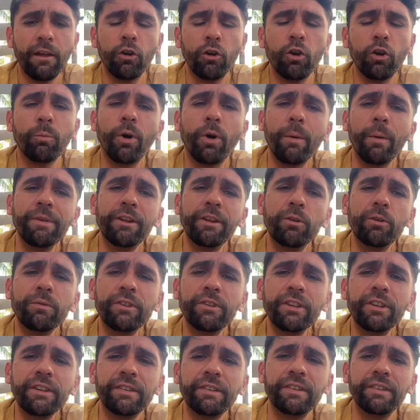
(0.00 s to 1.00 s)
Le premier
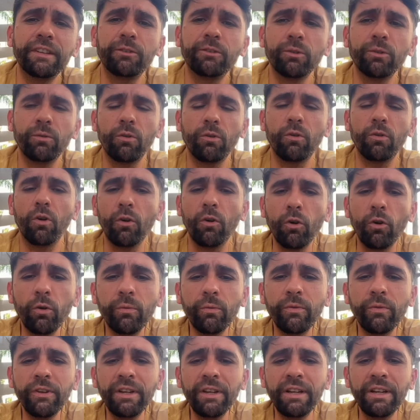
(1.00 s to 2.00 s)
levier, c'est de
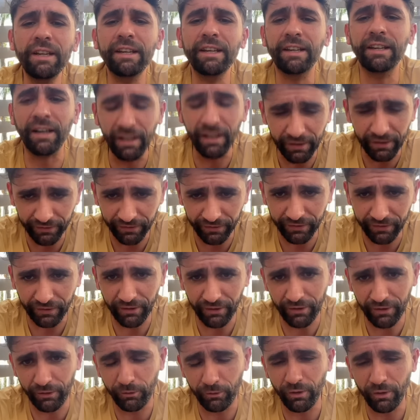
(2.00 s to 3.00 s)
lever les craintes
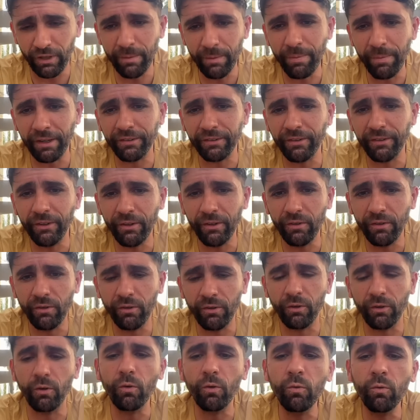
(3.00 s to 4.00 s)
que les
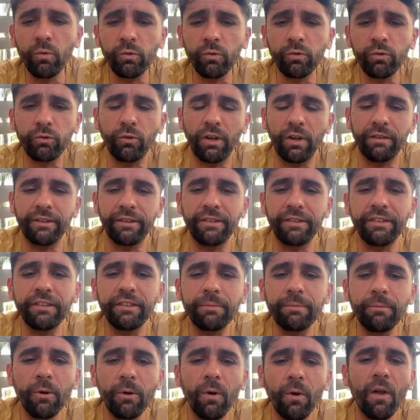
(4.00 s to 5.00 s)
personnes ont sur
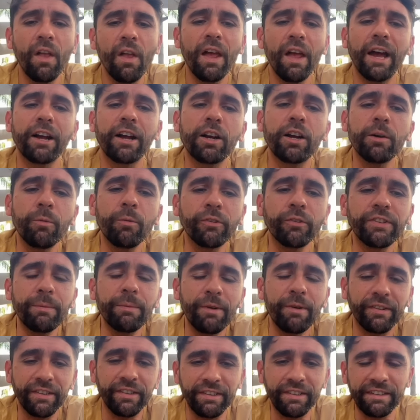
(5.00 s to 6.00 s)
l'investissement, à
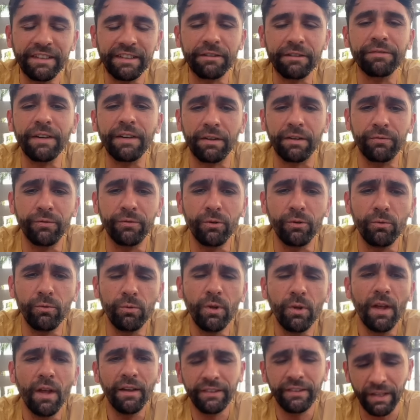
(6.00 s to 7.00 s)
commencer par cette idée
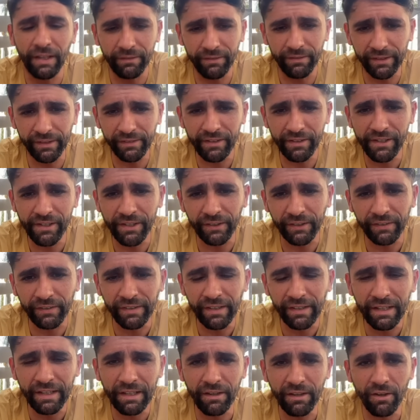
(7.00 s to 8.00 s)
farfelue qu'investir,
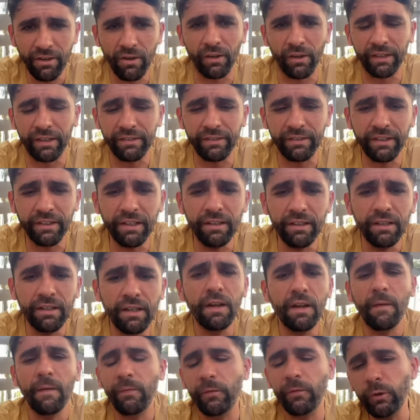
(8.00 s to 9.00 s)
c'est risqué.
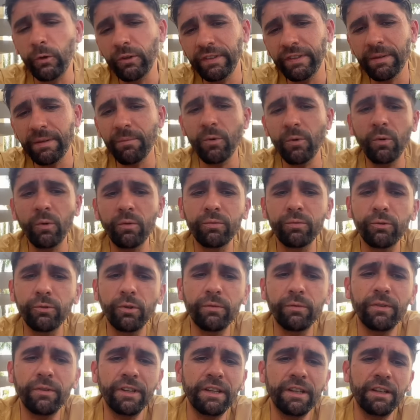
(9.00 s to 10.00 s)
Deuxièmement, vous
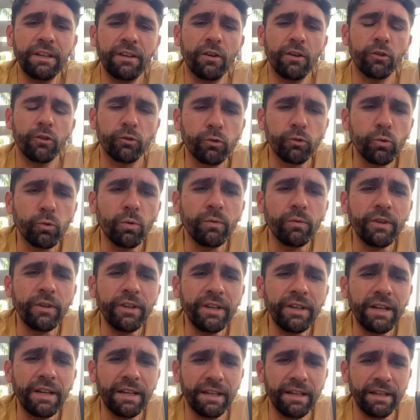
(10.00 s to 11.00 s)
devez
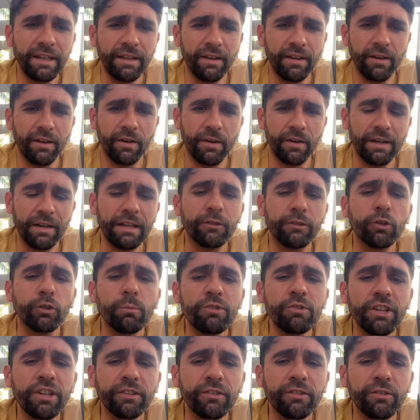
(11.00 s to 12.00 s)
soulever les, les
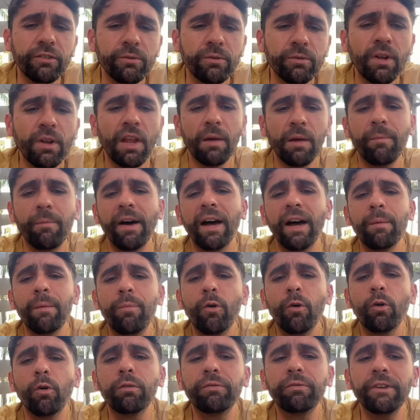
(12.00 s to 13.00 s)
objections par
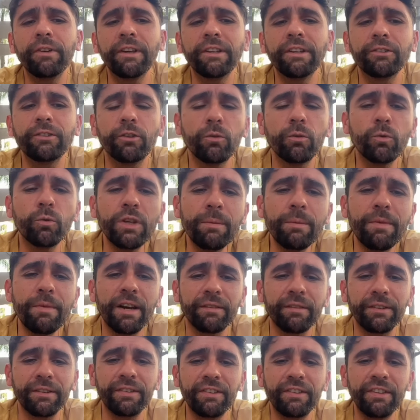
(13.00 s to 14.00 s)
rapport au fait que oui, mais
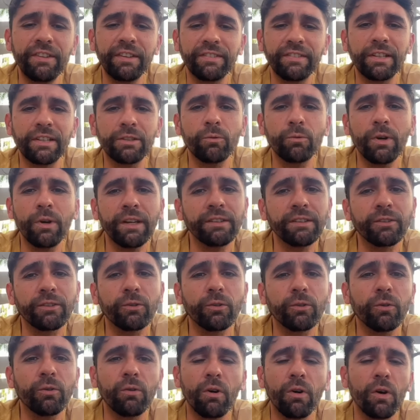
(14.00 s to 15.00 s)
investir, ça doit
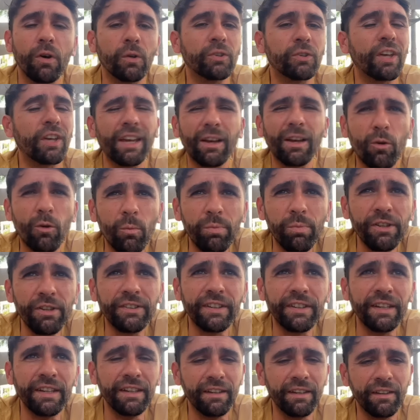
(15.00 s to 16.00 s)
être euh, très
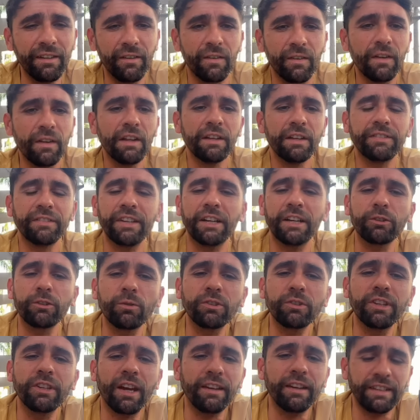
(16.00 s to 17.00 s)
compliqué, euh, c'est un
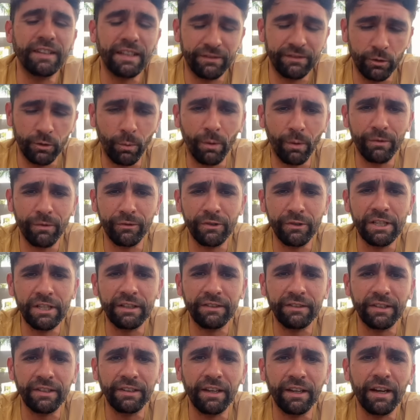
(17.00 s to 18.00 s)
truc qui est réservé aux professionnels,
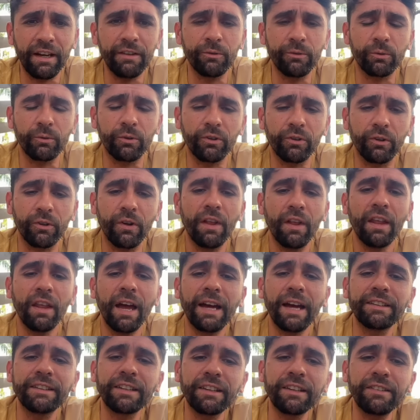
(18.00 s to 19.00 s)
etc. Donc euh,
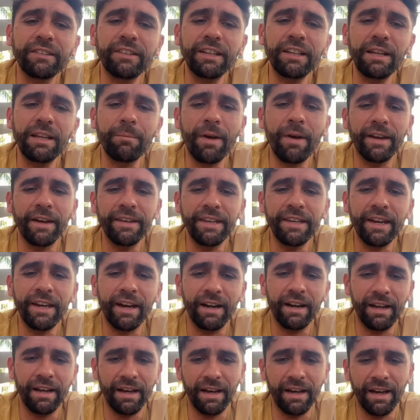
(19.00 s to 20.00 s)
adresser les barrières
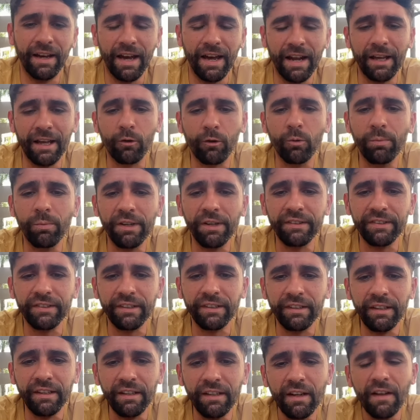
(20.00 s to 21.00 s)
à la,
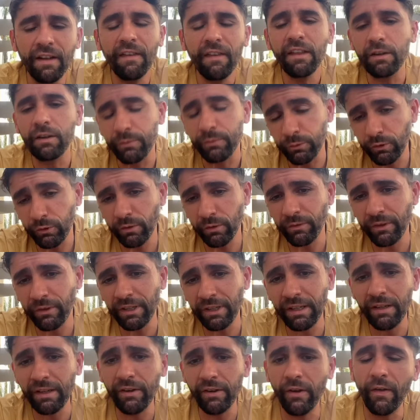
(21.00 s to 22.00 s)
complexité. Vous
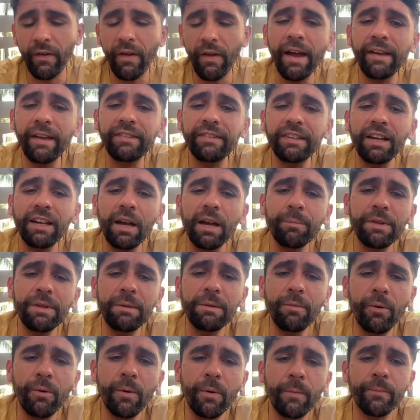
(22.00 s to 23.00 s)
devez assez
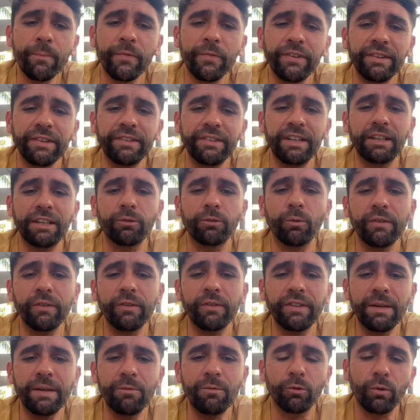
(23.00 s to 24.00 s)
rapidement, ça c'est la
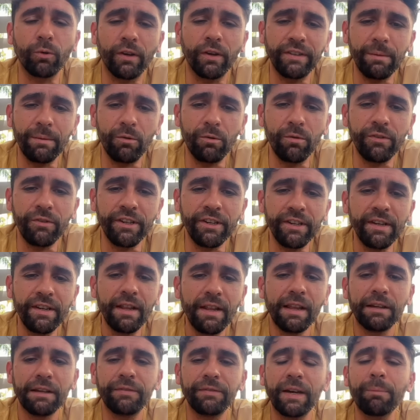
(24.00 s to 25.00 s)
troisième, le troisième levier,
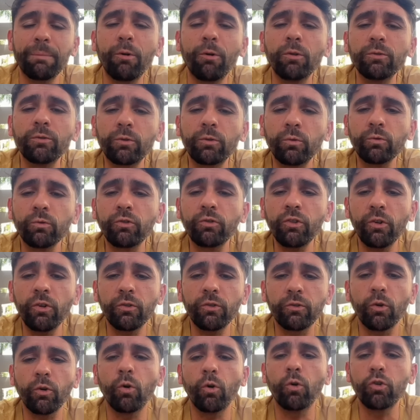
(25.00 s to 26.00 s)
faire prendre
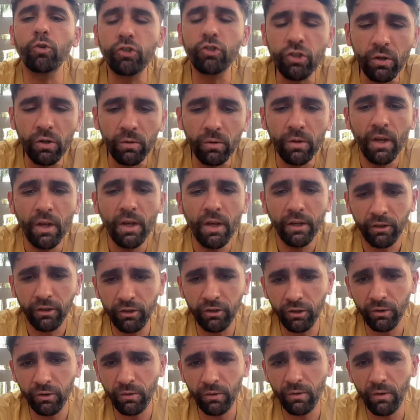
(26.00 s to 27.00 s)
conscience aux gens
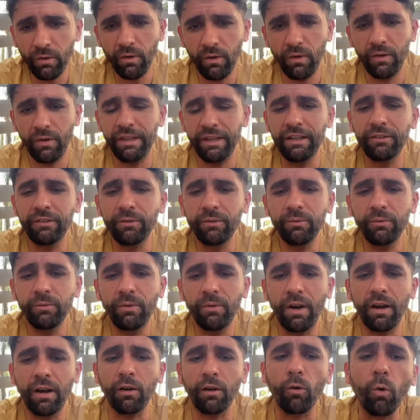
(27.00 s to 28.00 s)
qu'ils
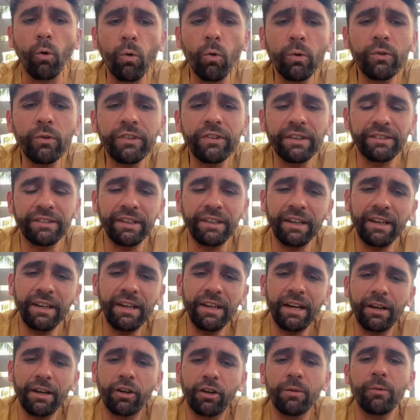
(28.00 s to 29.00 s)
ont un gros
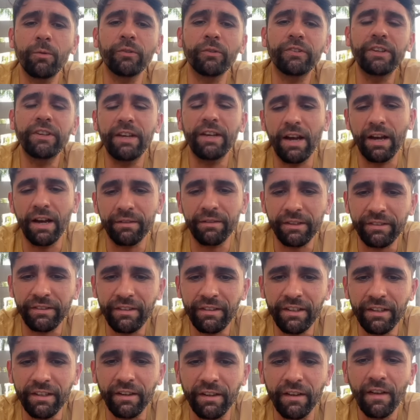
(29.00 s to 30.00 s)
intérêt à commencer à
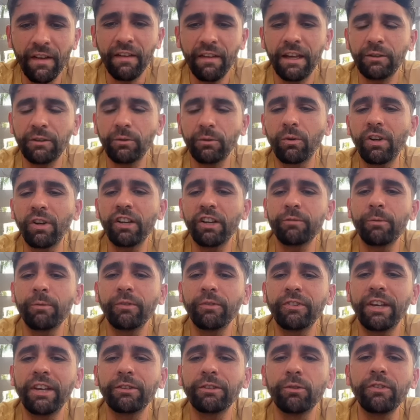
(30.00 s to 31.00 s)
investir. Et donc là, je
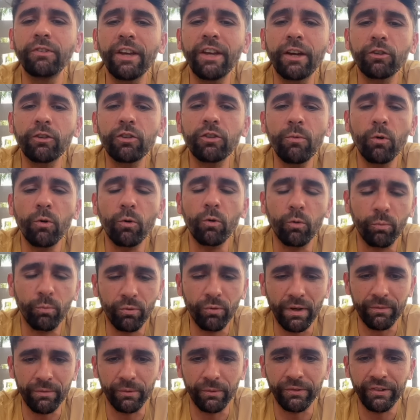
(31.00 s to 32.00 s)
pense qu'il y a deux arguments qu'on
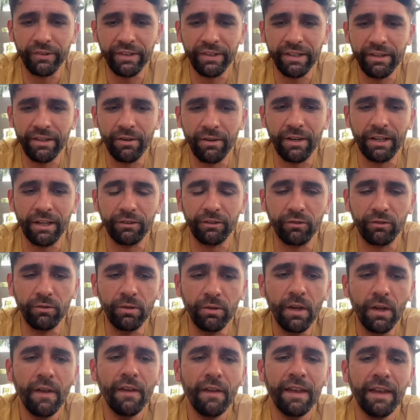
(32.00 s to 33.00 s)
peut avancer
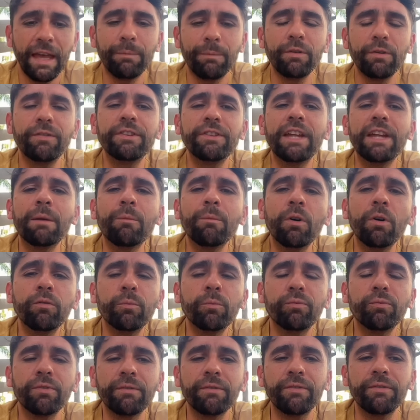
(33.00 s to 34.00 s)
là-dessus. Et puis finalement, vous
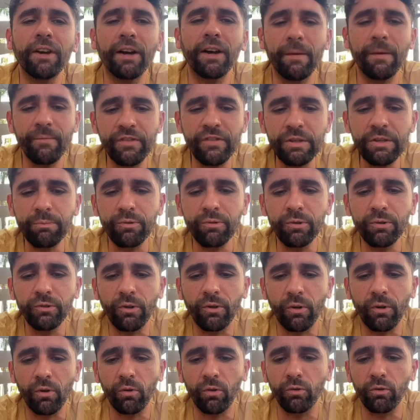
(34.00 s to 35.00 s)
pouvez faire un petit peu
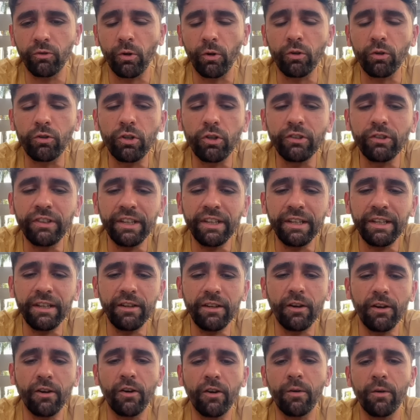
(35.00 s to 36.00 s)
dans, le
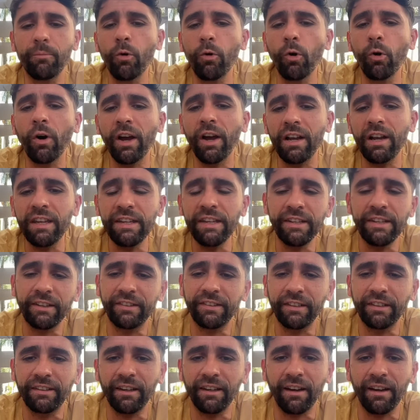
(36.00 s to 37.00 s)
côté moraline,
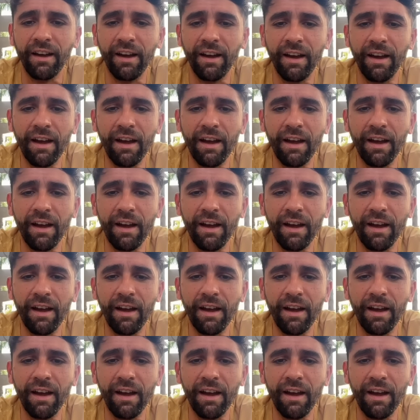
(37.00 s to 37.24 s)
etc.